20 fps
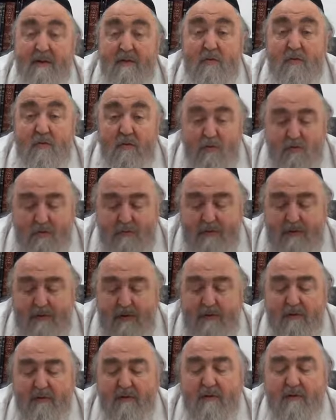de
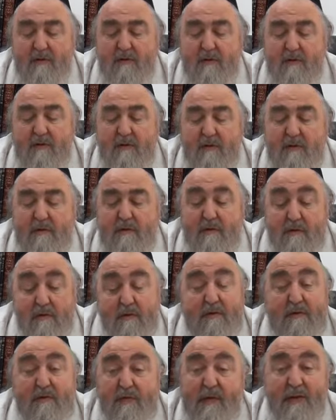comprendre
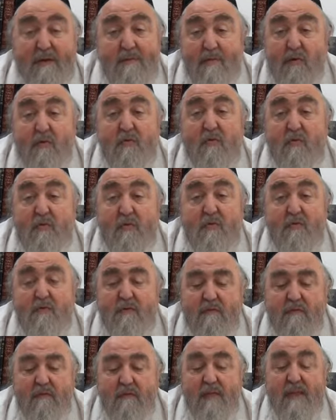que finalement tout
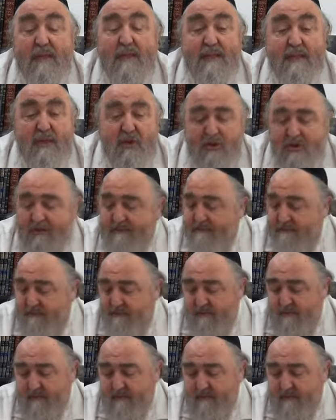vient d'Hachem,